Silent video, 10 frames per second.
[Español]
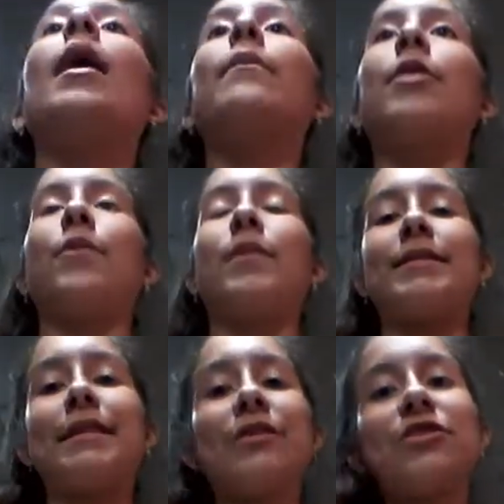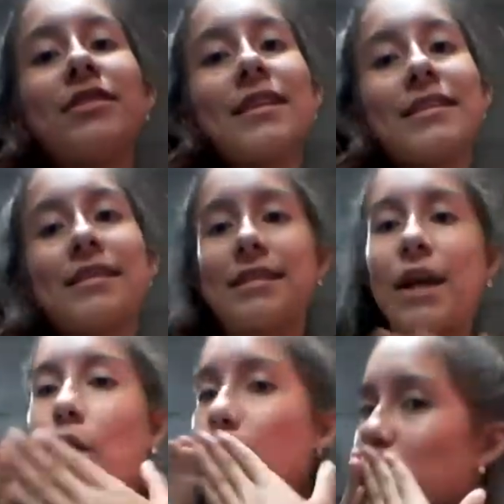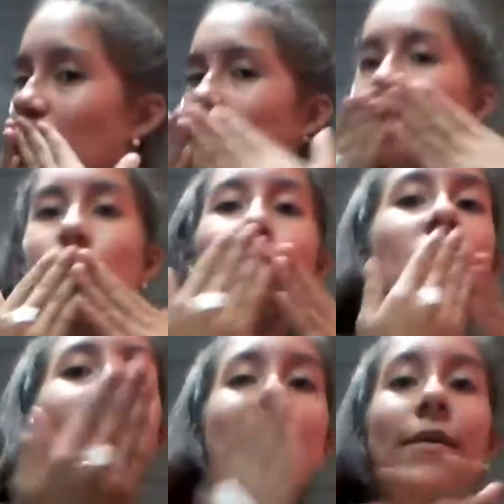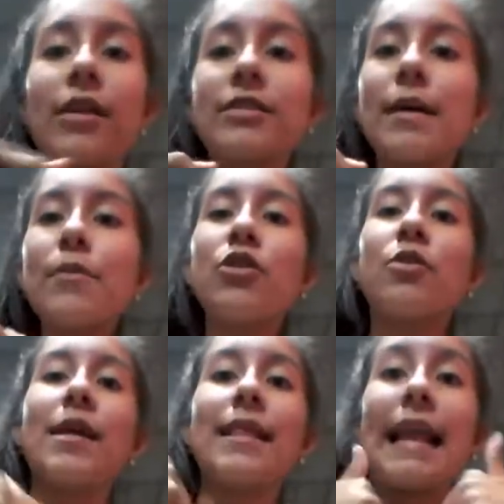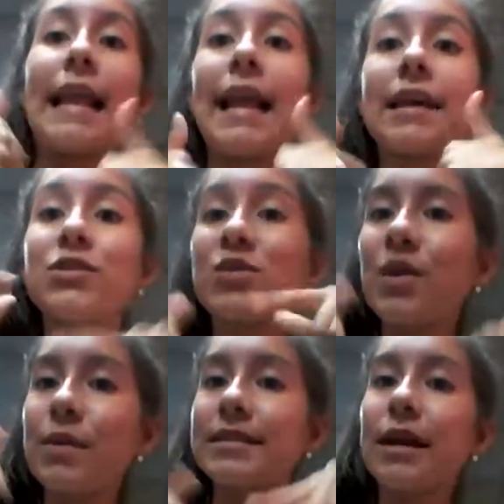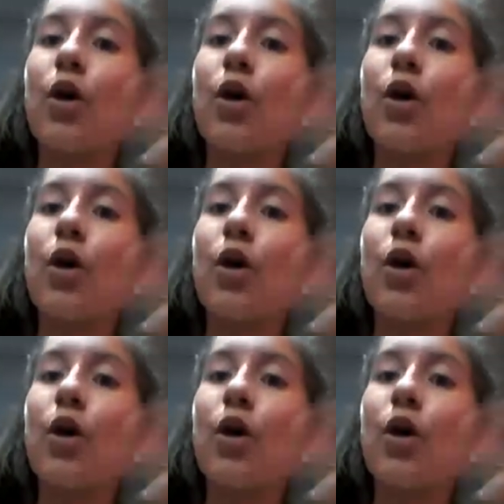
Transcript: Bueno, pues Y entonces, chao. Saben que los amo, no olviden darle like, suscribirse,